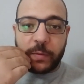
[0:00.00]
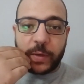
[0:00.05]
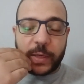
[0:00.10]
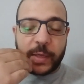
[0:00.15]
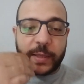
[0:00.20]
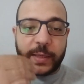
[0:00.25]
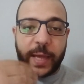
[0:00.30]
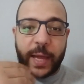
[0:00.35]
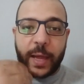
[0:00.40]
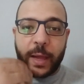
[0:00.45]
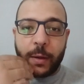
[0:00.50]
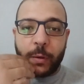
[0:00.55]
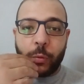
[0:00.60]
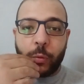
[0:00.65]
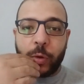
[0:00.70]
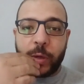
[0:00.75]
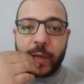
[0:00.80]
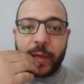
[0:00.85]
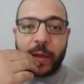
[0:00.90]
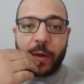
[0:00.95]
في
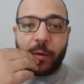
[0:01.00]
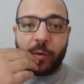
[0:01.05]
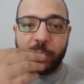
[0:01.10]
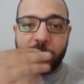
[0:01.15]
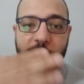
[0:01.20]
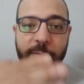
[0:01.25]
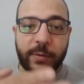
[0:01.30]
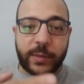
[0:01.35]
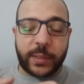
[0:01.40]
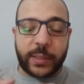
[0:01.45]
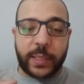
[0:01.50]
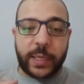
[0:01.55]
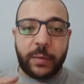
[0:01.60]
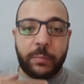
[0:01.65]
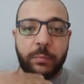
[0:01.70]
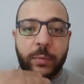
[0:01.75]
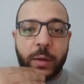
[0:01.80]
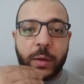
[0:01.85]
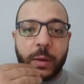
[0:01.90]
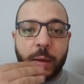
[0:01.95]
التاهل ليها اصلا
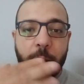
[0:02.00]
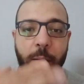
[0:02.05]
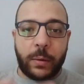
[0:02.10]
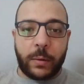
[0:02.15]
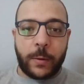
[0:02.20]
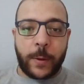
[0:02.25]
تجيب بايلك